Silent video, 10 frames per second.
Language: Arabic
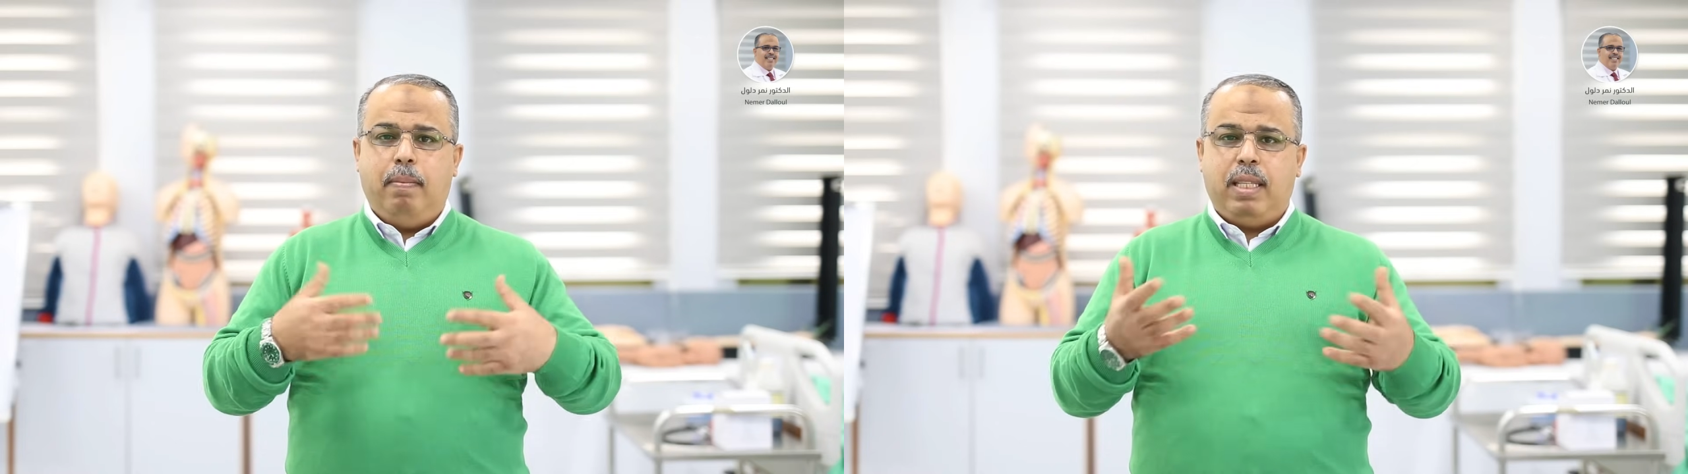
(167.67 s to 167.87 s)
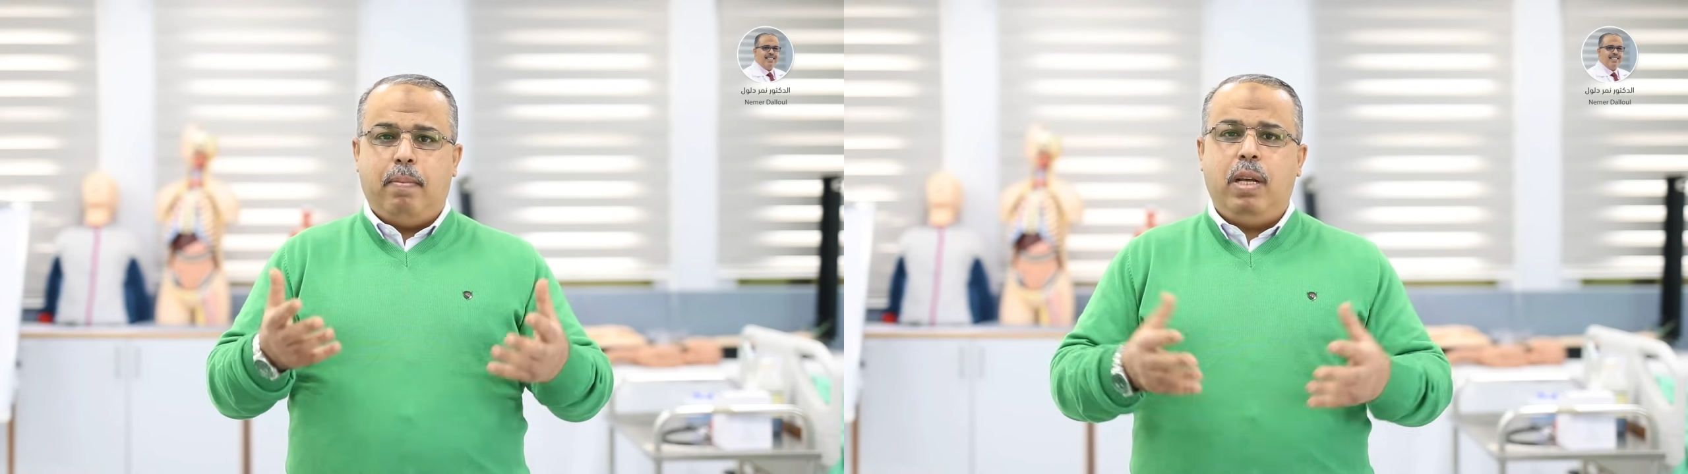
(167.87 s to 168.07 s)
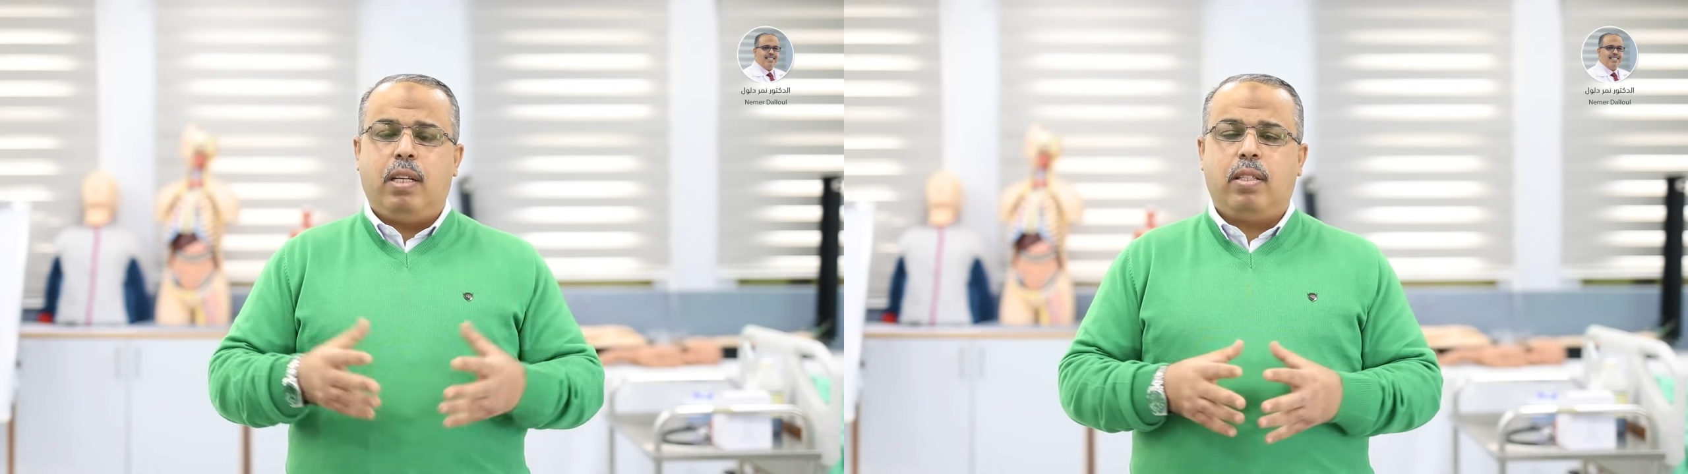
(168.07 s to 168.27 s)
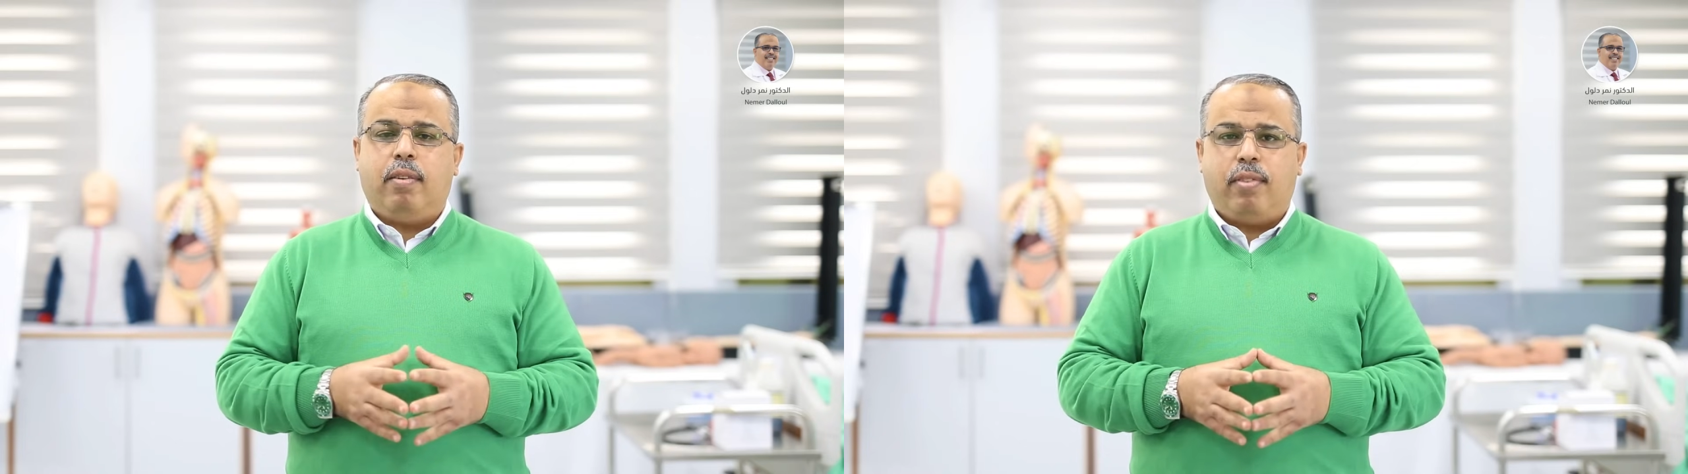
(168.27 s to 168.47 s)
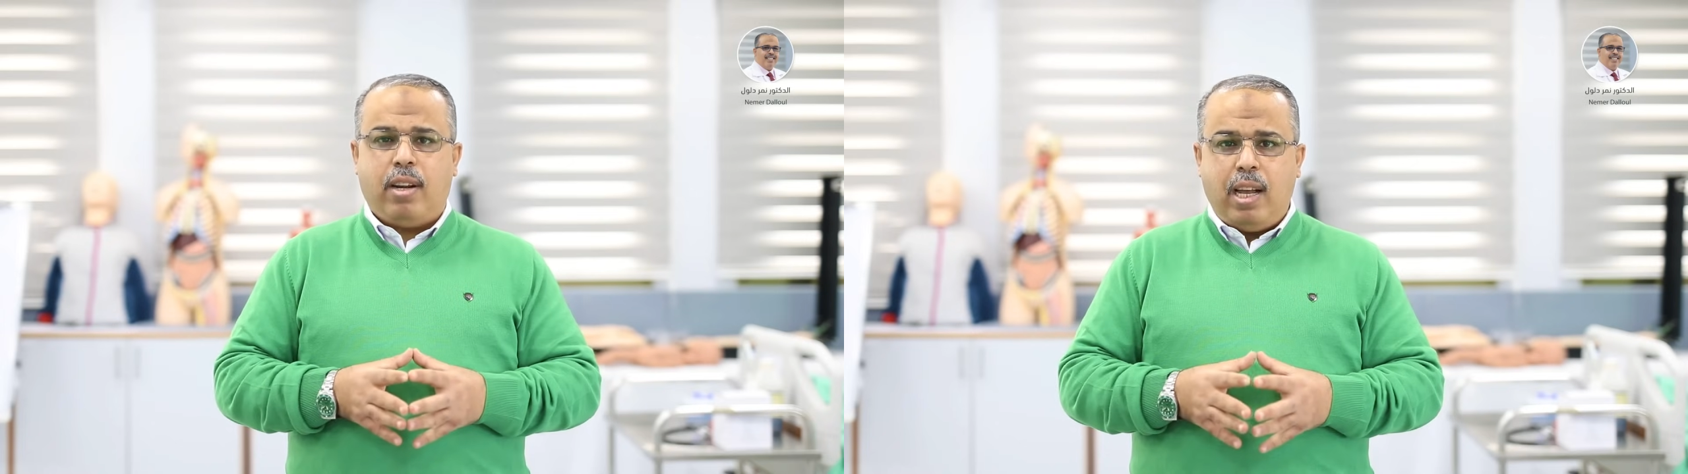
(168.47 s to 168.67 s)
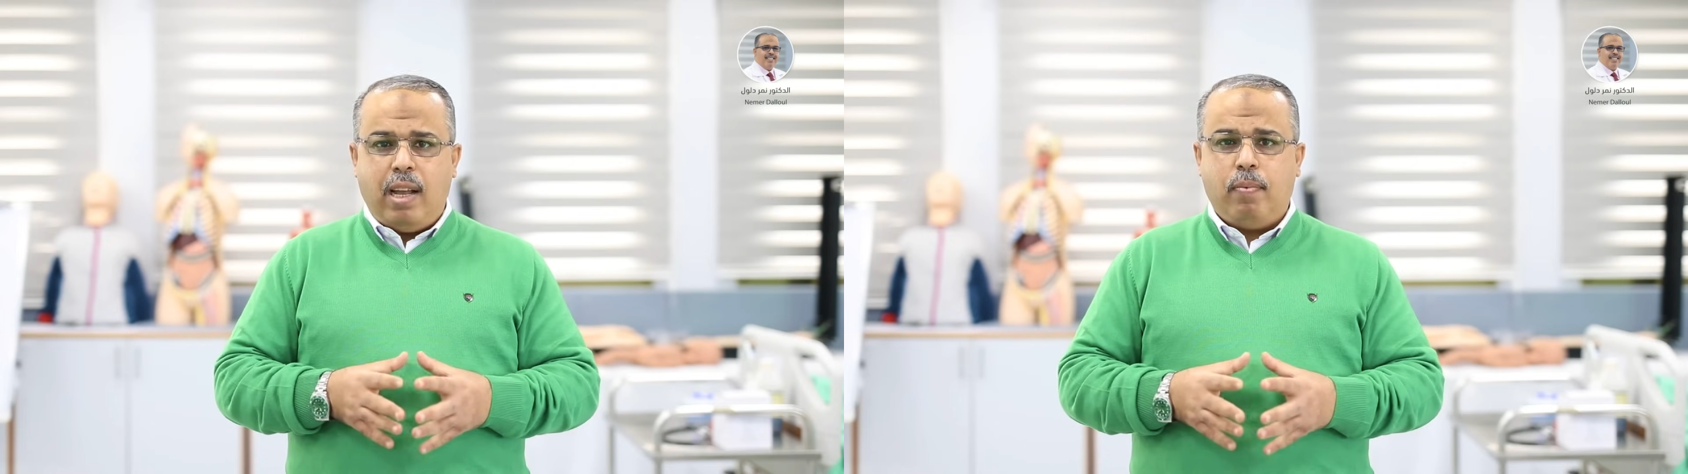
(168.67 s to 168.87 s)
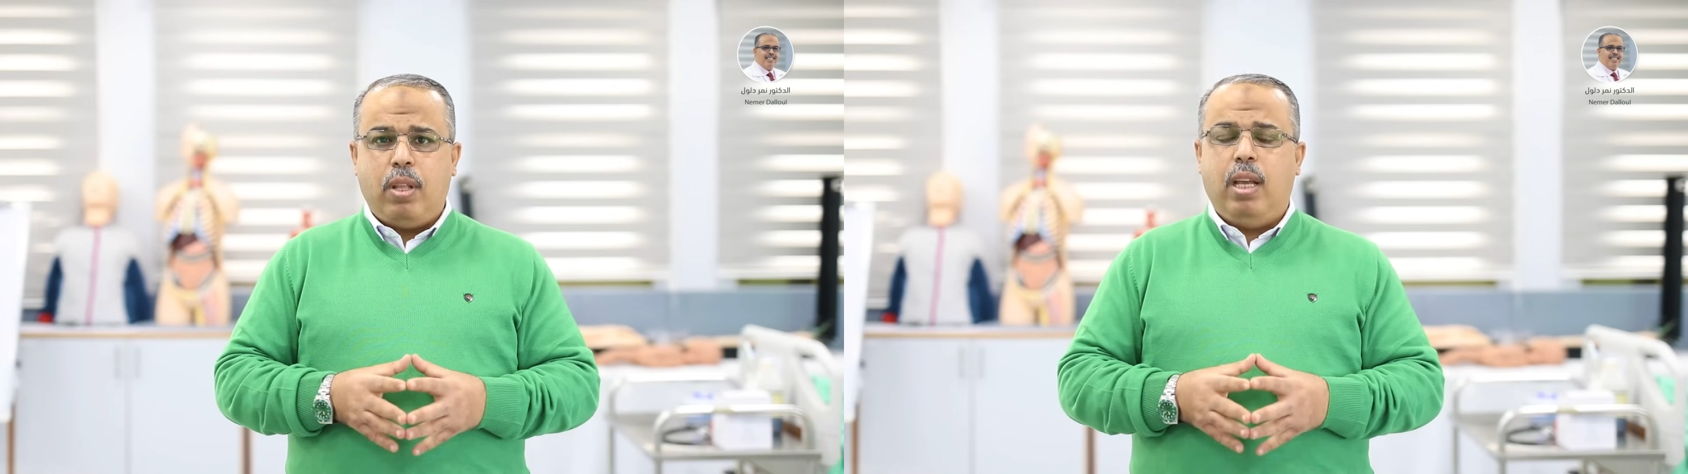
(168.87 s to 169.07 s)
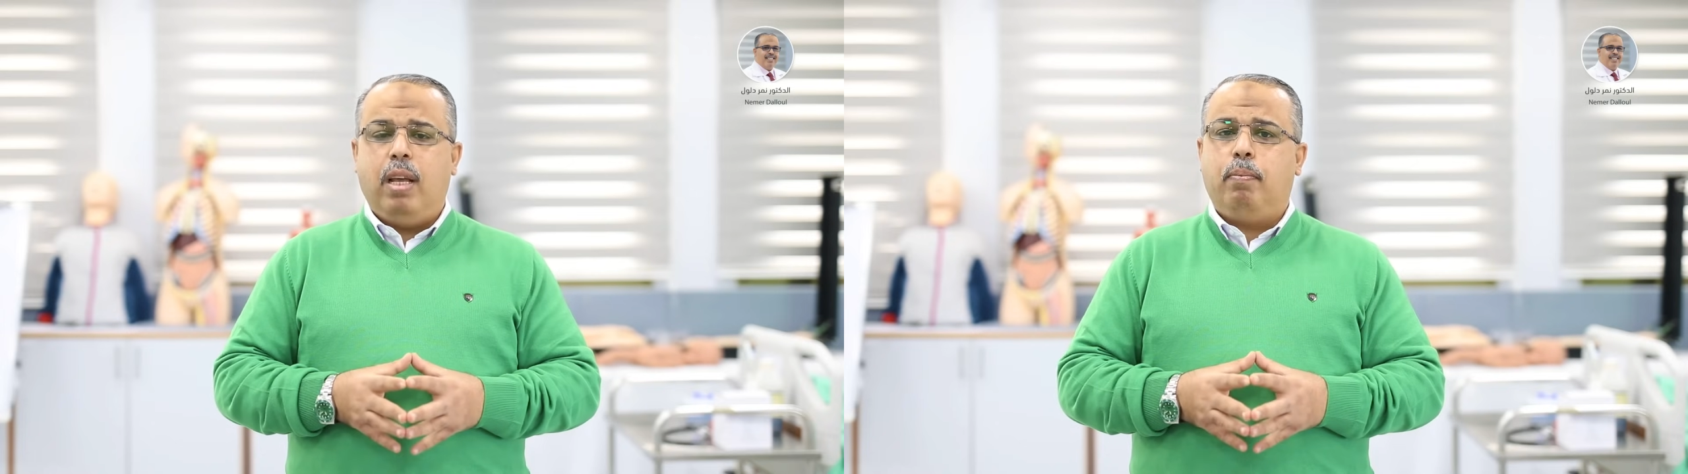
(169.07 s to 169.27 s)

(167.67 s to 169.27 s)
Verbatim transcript: بنسميها الصفراء آه،